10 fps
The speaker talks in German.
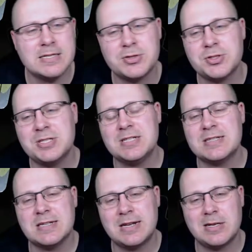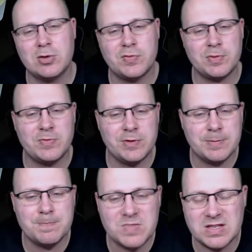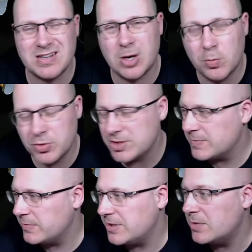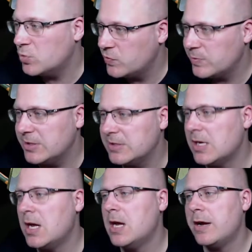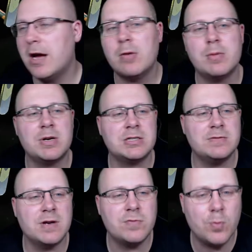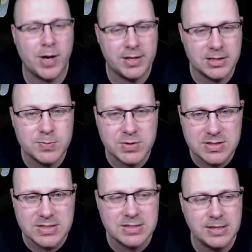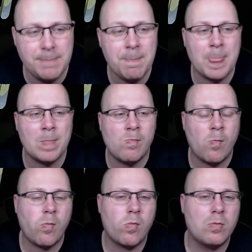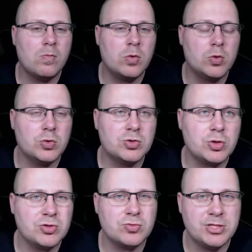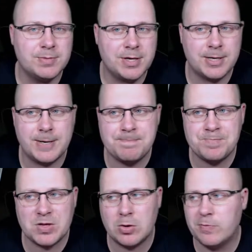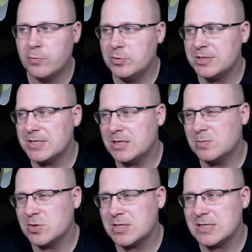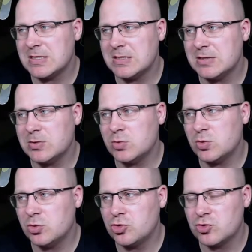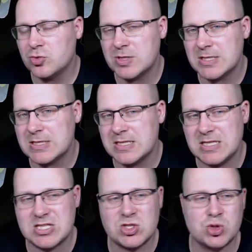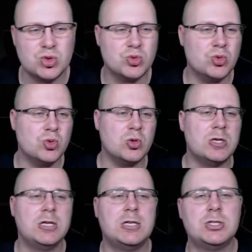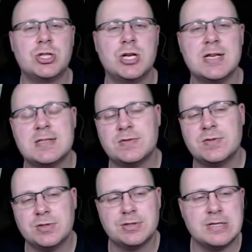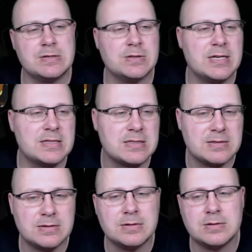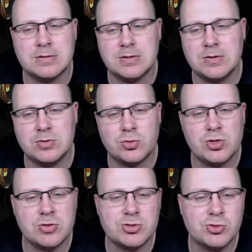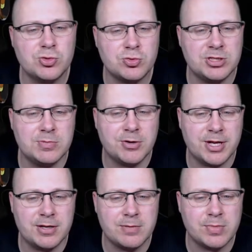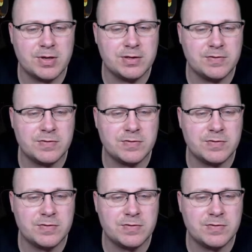Dann kann ich euch hier den Skelettlauf empfehlen. Der raubt euch zwar wieder Movement, aber macht die Waffe um einiges präziser und kontrollierbarer, obwohl ich sagen muss, dass ich den Rückstoß jetzt nicht so scheiße finde. Also er ist äh, durchaus kontrollierbar und annehmbar.